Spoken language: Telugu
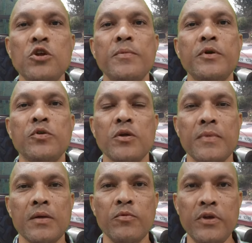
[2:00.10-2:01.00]
దృష్టిలో పెట్టుకొని
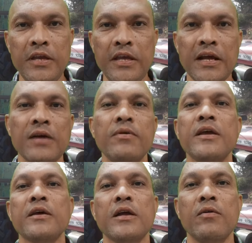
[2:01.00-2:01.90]
మనము ఈ
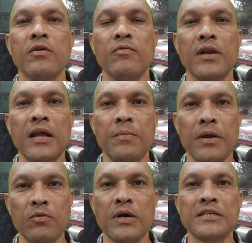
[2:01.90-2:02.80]
రంగంలోకి రావడం వల్ల
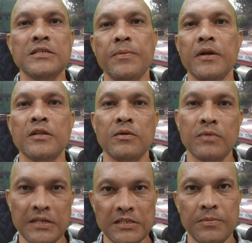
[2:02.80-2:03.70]
మనం కష్టపడతాం
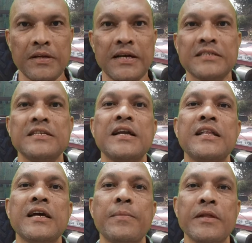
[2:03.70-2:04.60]
కష్ట మన
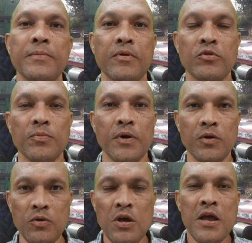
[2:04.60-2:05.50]
కష్టానికి తగ్గ ప్రతిఫలంతో
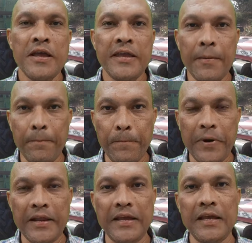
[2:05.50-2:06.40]
పాటు
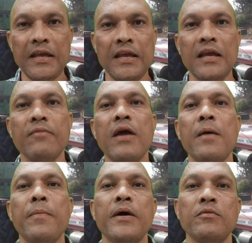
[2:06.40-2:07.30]
ఎప్పటికీ
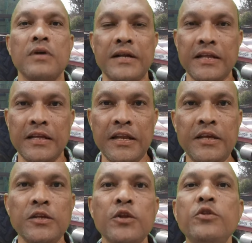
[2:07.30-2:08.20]
వ్యాపారం అంటే
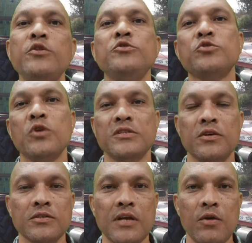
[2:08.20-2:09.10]
ఎనికి ఎనుదిరుగు
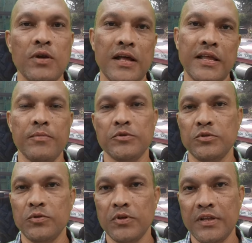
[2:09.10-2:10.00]
చూసుకోవాల్సిన అవసరం లేకుండా ఆదాయం
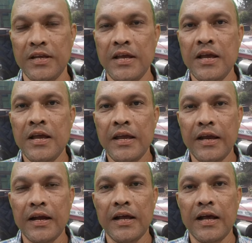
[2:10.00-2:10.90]
వస్తూ ఉంటుంది
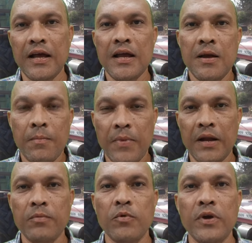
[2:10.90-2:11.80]
ఇక్కడ
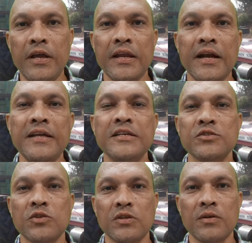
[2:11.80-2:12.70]
మనము ఈ రెడీ
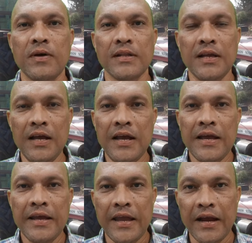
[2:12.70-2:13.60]
చేసుకున్న తర్వాత
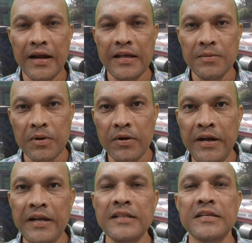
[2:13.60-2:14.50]
ఎక్కడైతే మనం
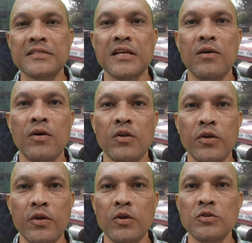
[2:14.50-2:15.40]
నీటిని
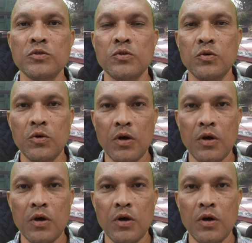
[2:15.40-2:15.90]
తీసుకురావాలనో ఈరోజు